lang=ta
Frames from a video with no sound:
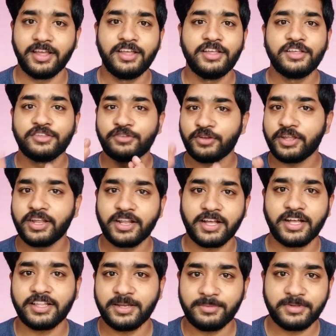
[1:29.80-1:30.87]
ஸோ நீங்கள் எனக்கு
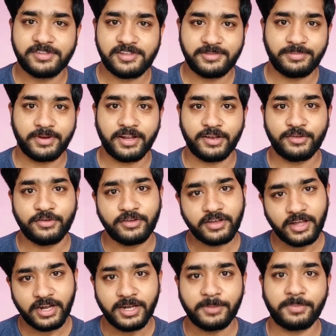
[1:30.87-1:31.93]
அதில் மெசேஜ் பண்ணாலும்
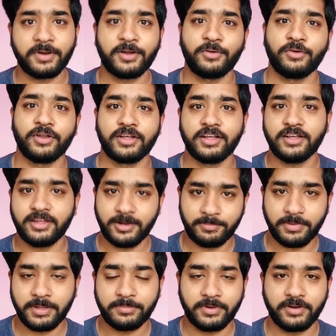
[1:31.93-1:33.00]
கண்டிப்பாக நான் உங்களுக்கு
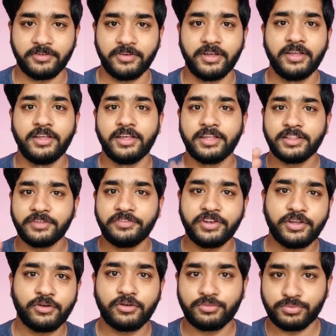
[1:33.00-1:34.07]
ரிப்ளை பண்ணுவேன் இந்த வீடியோ
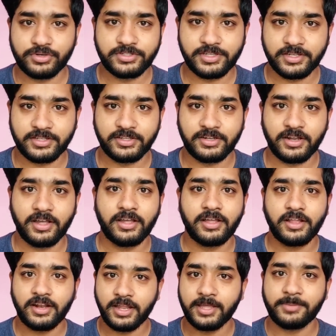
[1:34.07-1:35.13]
உங்களுக்கு பிடிச்சிருந்ததுன்னா
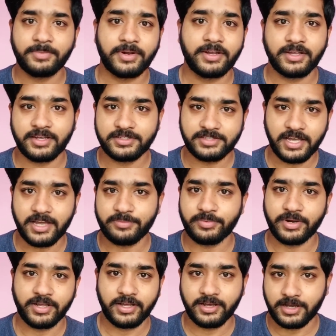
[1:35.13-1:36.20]
லைக் பண்ணுங்கள் ஷேர்
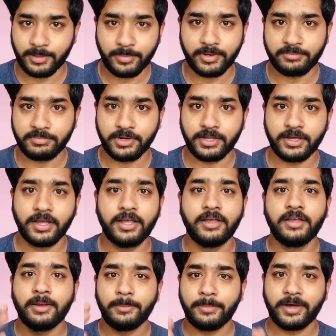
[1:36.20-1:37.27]
பண்ணுங்கள் கமெண்ட் பண்ணுங்கள்
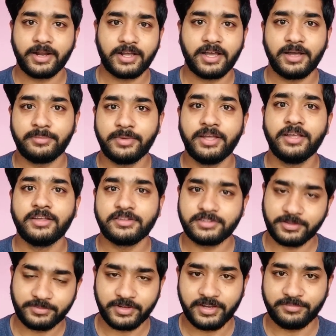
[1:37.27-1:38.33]
மறக்காமல்
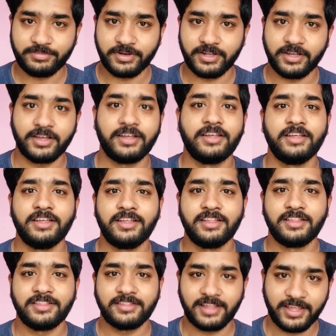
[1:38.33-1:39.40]
சப்ஸ்கிரைப் பண்ணுங்கள்
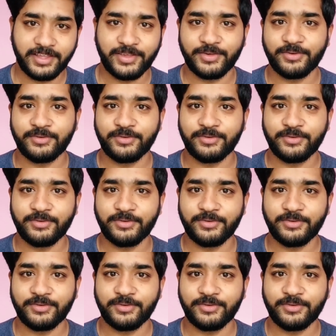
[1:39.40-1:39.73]
தேங்க்யூ